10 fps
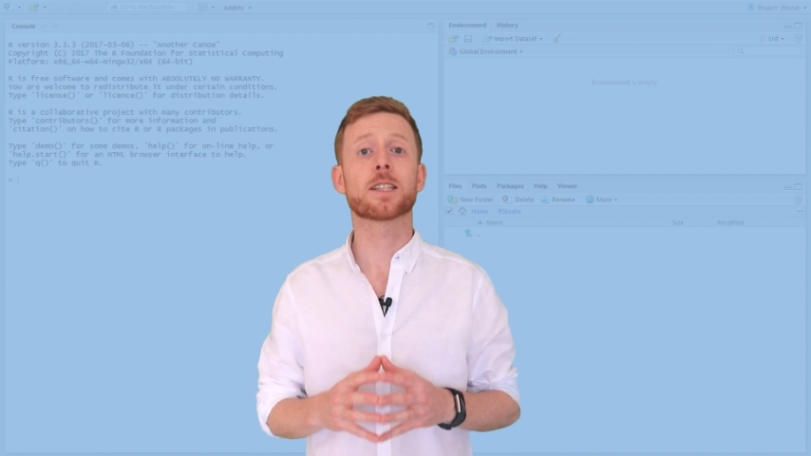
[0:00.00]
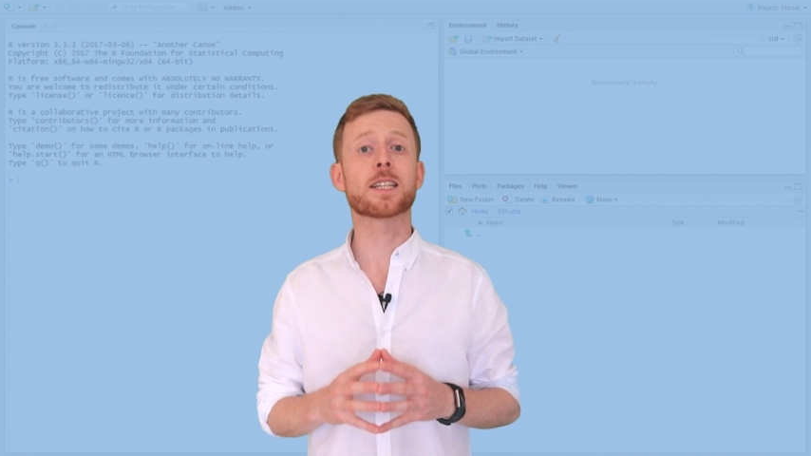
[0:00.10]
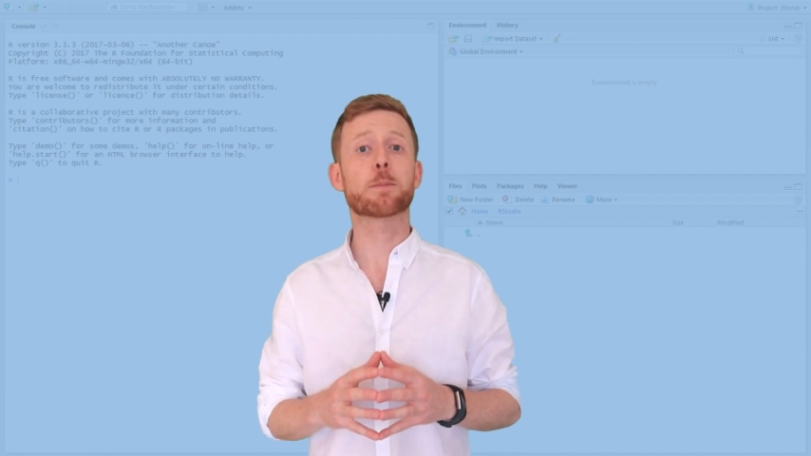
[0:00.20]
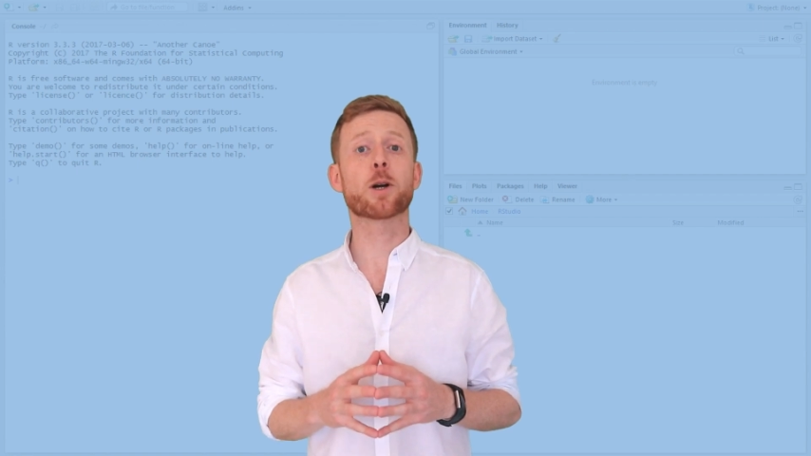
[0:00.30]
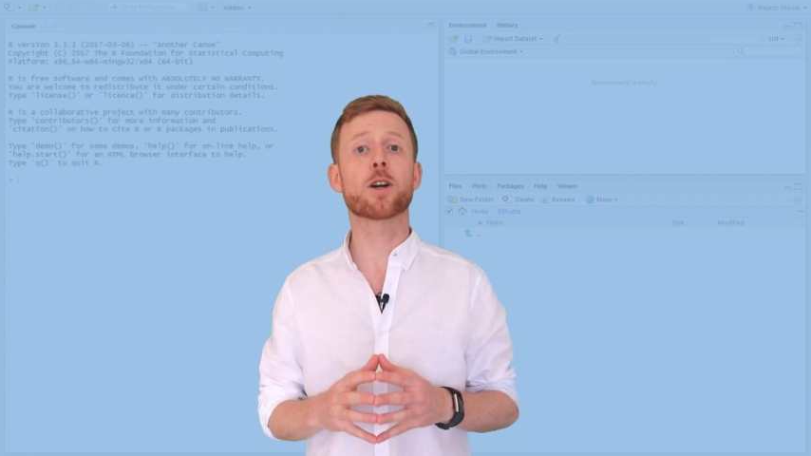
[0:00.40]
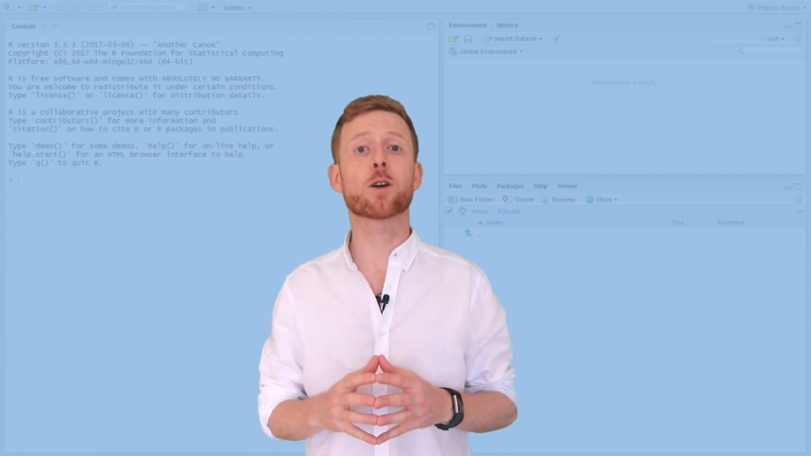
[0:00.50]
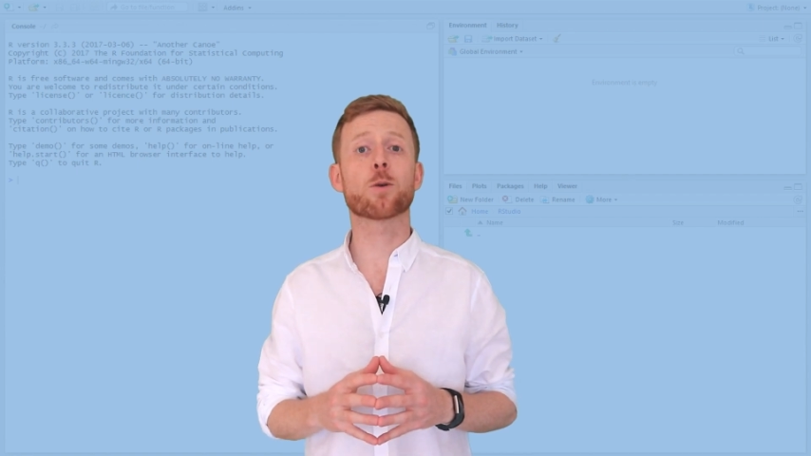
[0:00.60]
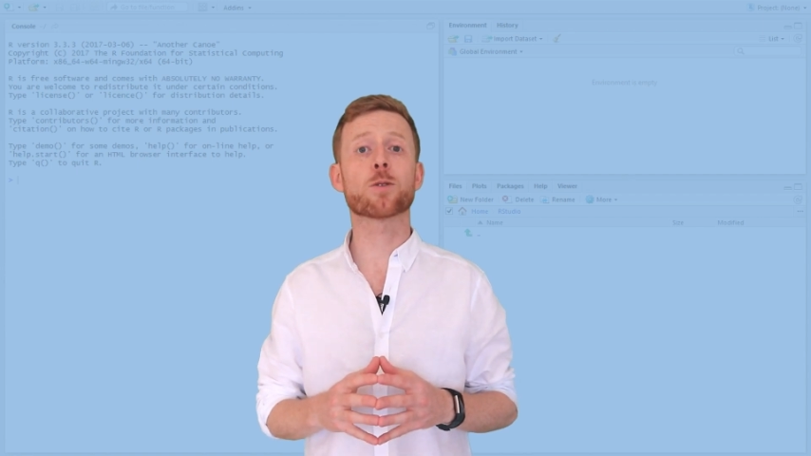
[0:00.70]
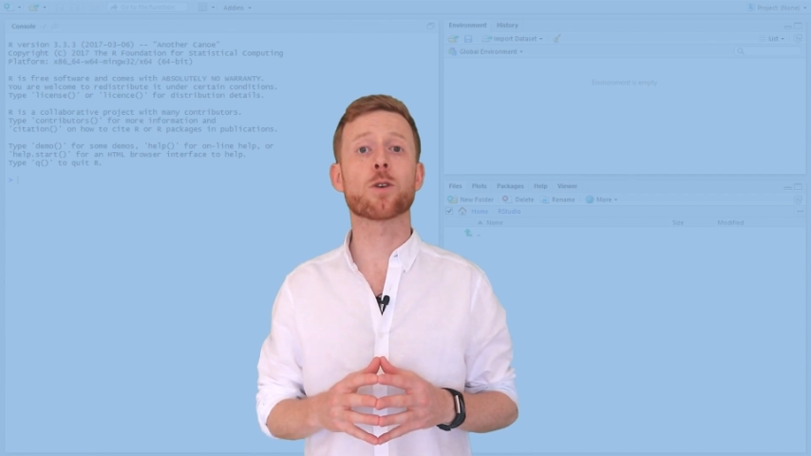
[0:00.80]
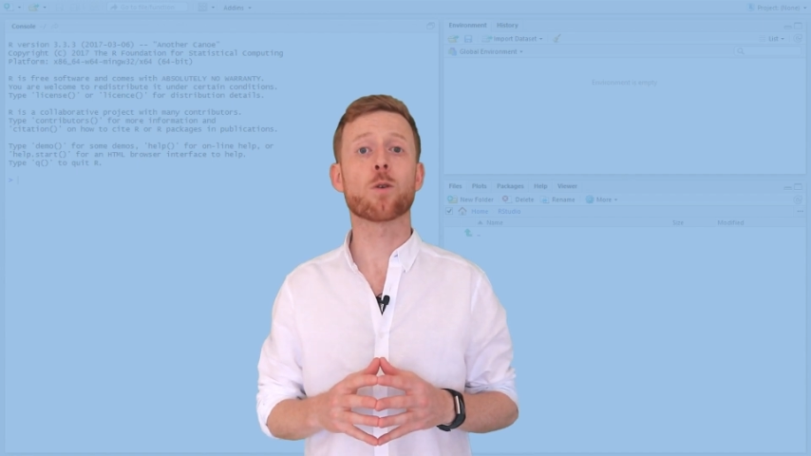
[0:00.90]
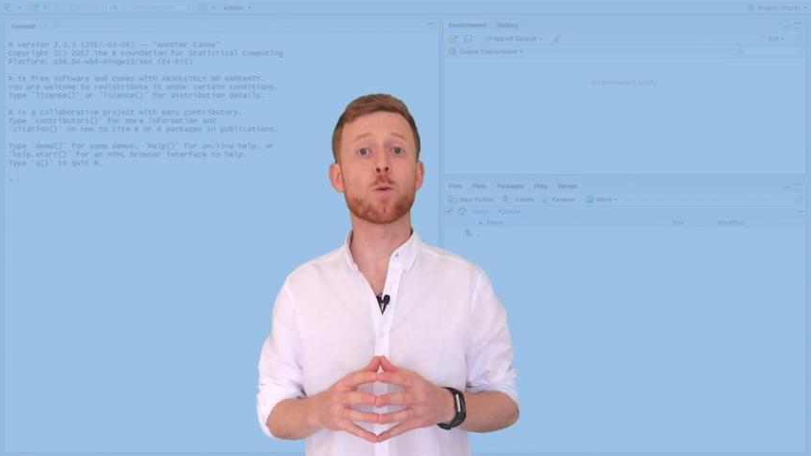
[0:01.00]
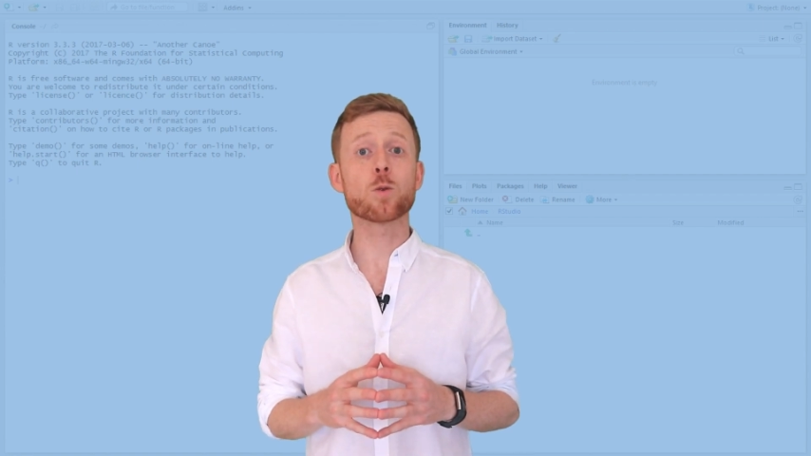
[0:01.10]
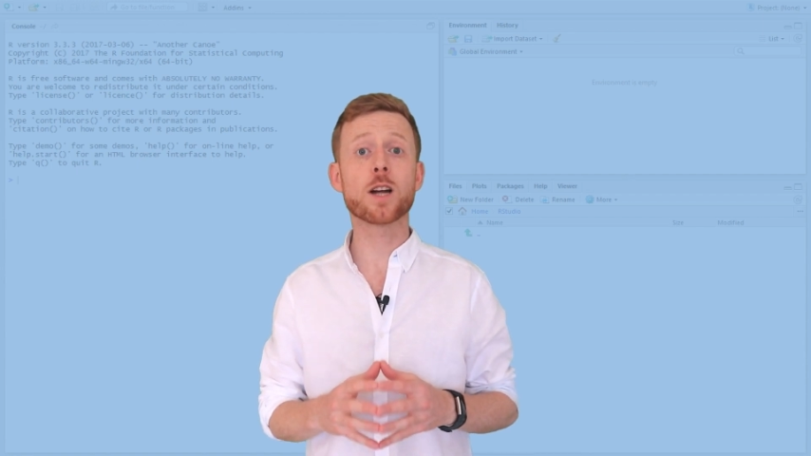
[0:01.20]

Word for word: Te espero en el curso. Un